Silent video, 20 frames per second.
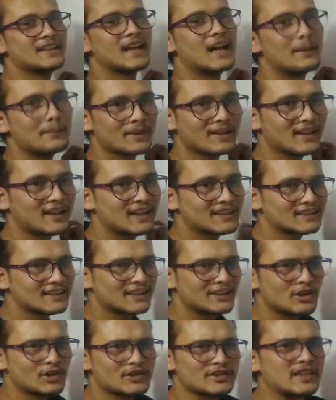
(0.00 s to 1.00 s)
यहाँ पर कहा था
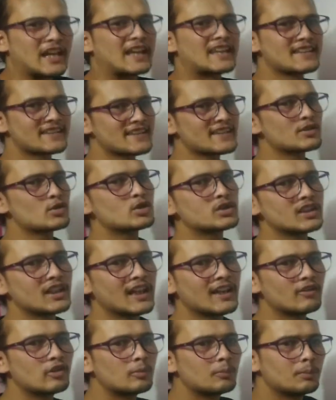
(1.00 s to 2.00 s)
कि जो साइनसेस होते
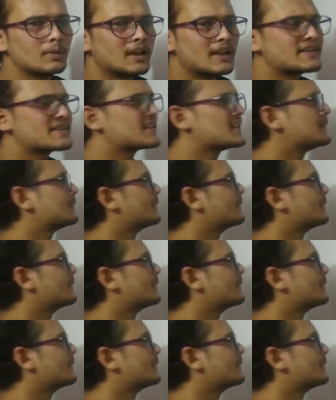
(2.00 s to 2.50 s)
हैं वो ब्लड से